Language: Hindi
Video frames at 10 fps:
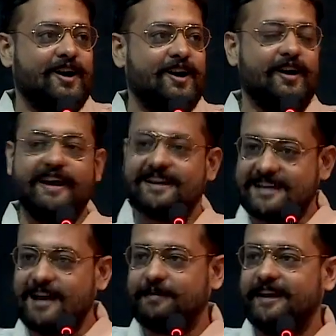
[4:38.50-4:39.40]
और एक
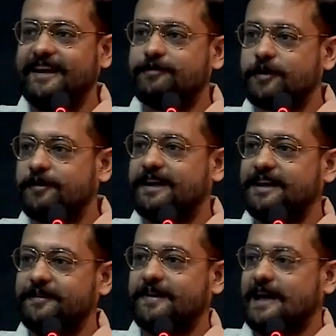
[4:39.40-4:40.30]
साल पहले एक प्रॉपर्टी
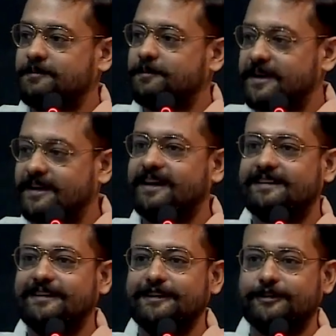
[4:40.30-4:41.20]
हाथ में पिट गए
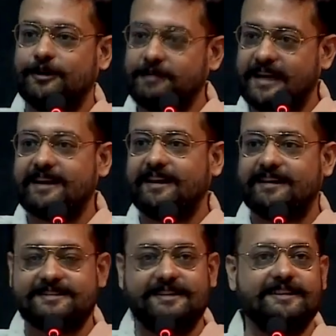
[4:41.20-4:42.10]
थे तो अब गनर लेके
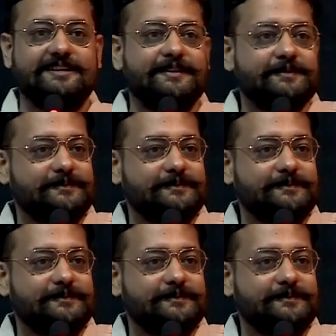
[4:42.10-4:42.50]
चलते थे